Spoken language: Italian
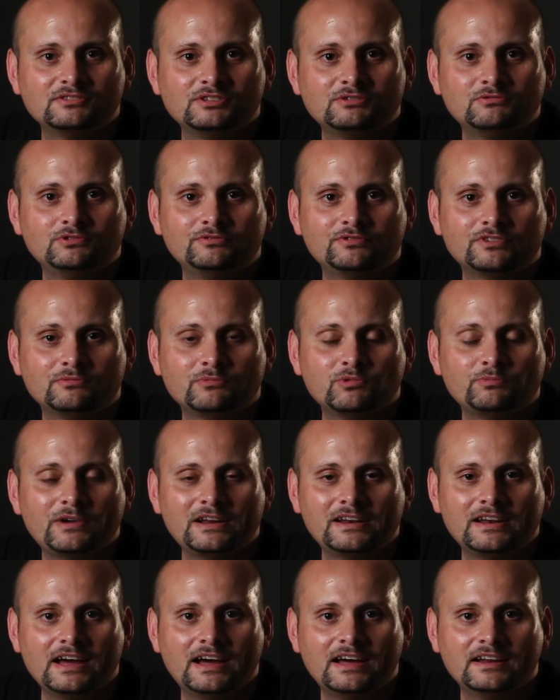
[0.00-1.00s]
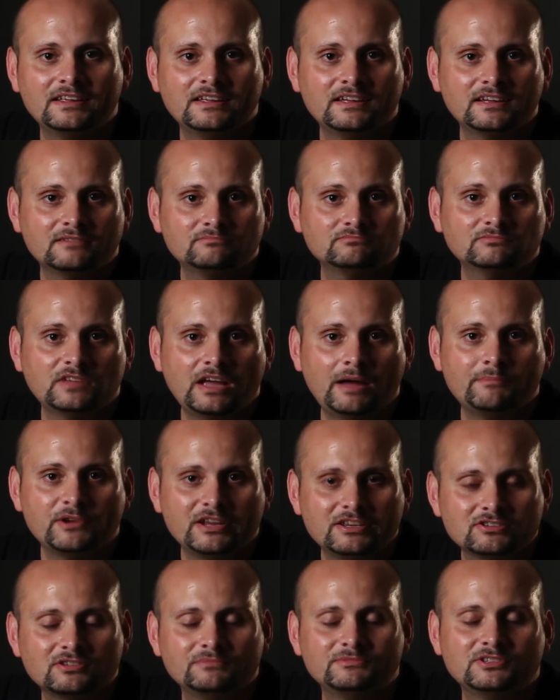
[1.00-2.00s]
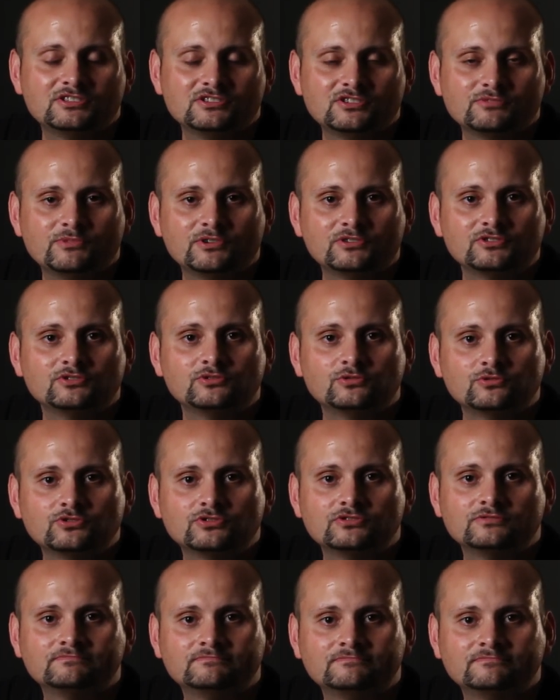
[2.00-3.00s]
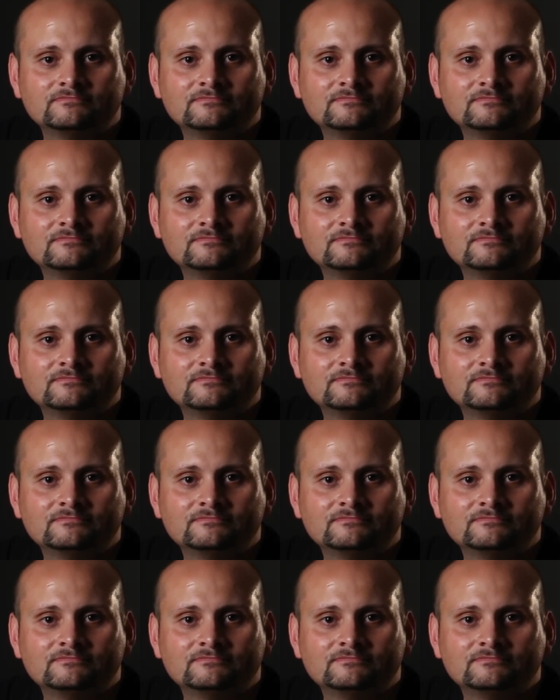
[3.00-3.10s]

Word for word: di cui dovremo parlare. A presto amici di Spaghetti Rosso.